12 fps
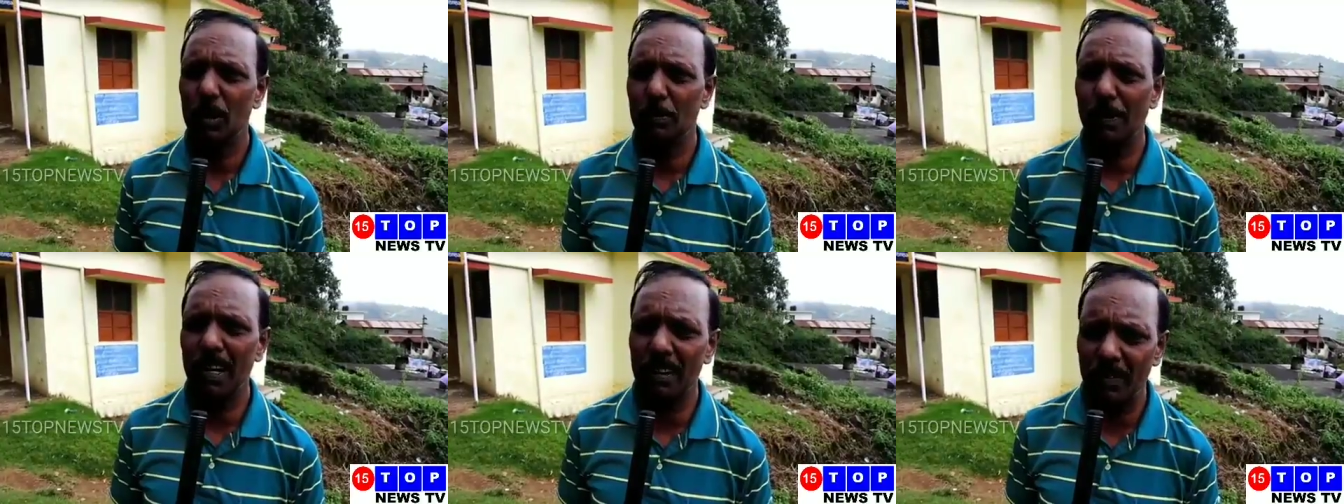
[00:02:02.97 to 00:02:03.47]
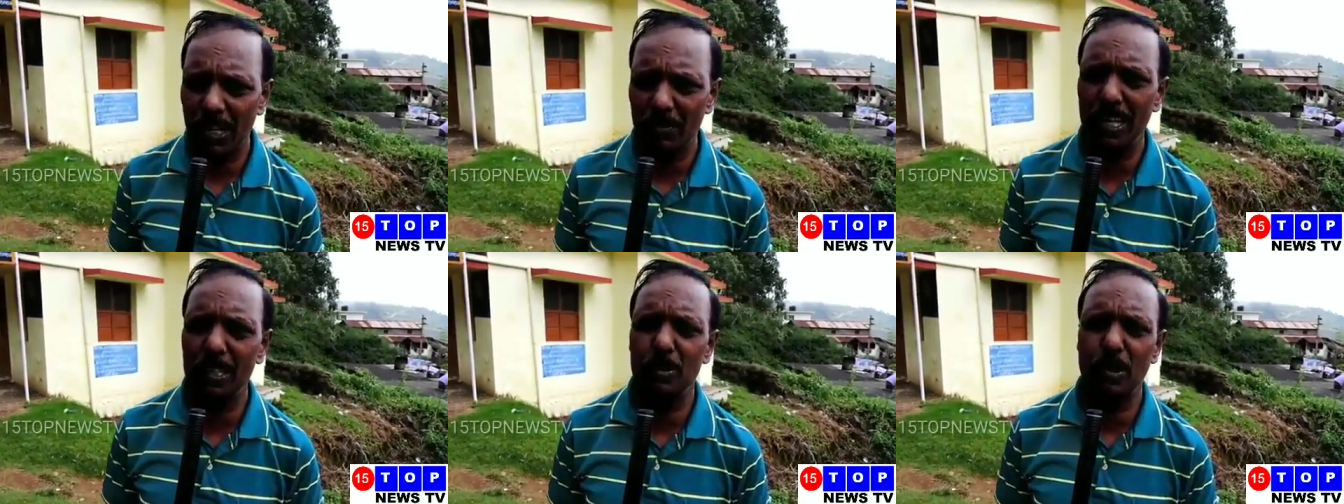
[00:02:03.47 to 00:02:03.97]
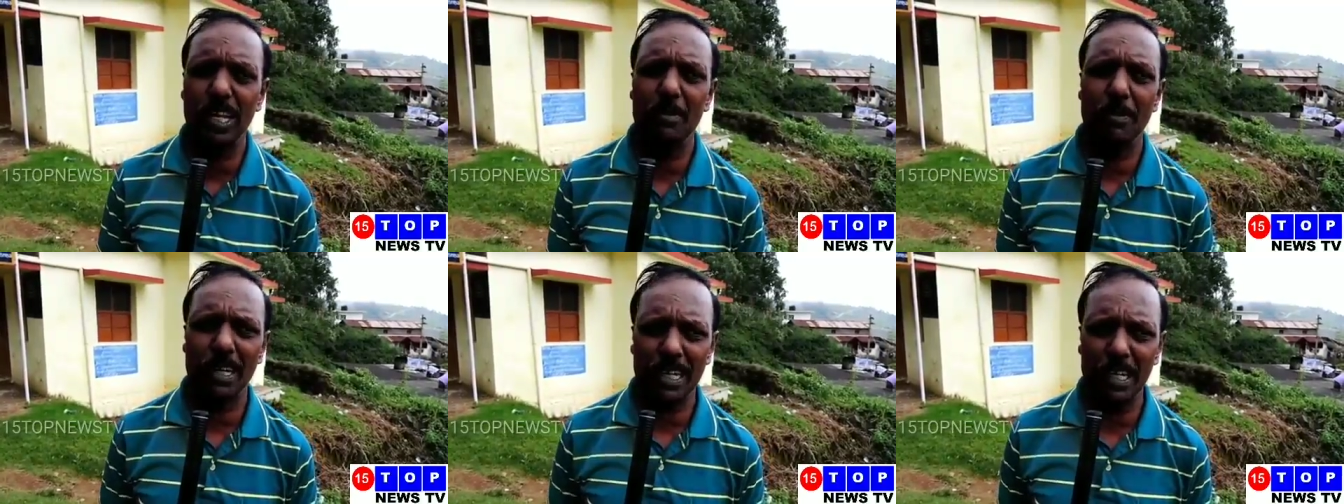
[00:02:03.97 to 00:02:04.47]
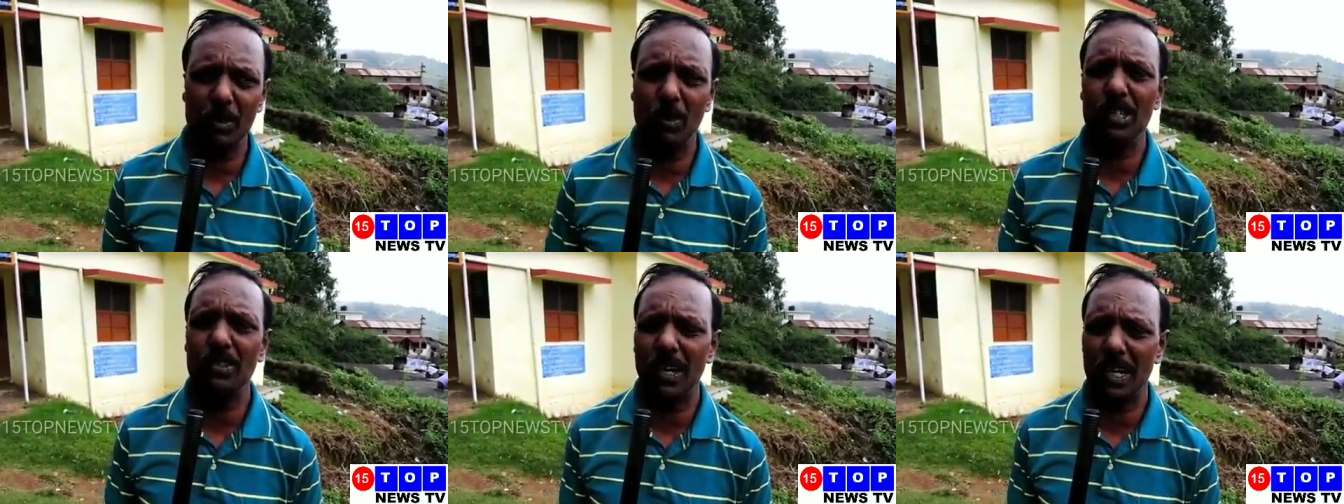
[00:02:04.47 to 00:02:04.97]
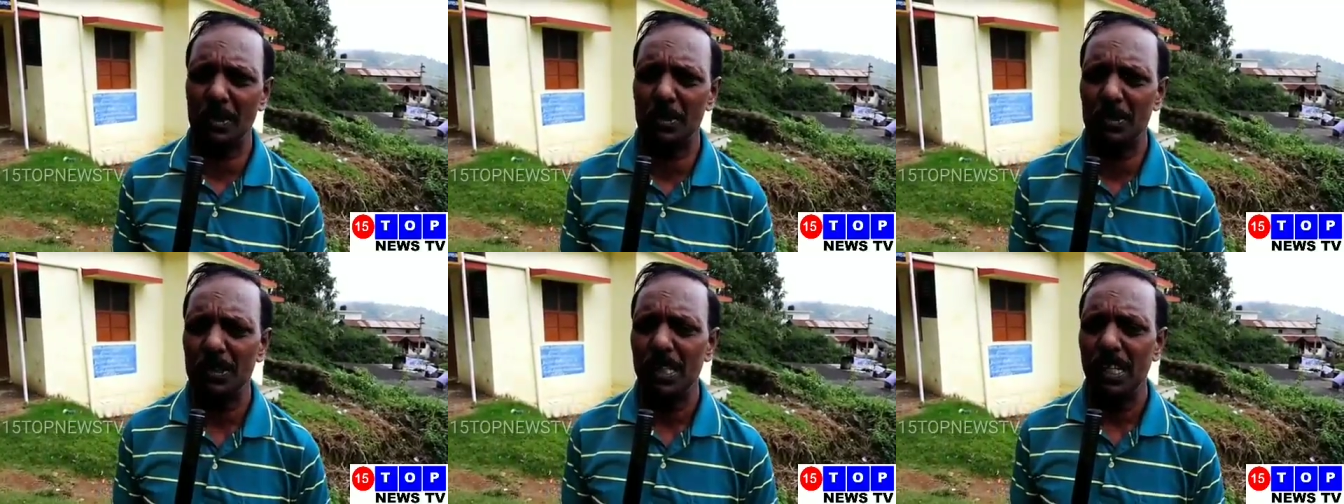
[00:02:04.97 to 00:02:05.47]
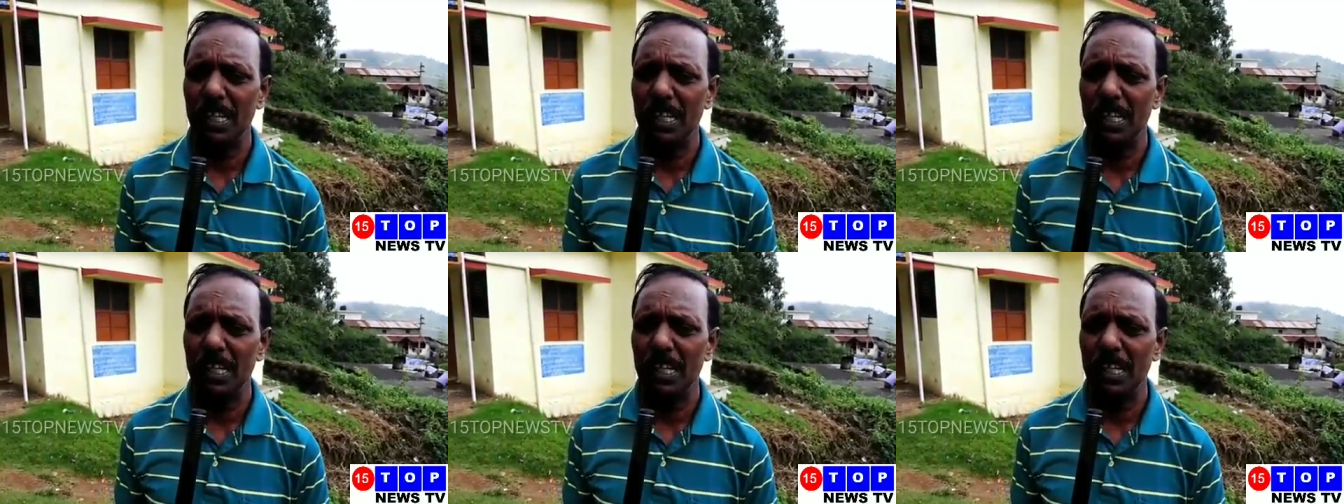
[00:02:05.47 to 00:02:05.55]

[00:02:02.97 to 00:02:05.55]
குறிப்பாக வருவாய்த்துறை மக்களை நோக்கி வரணும்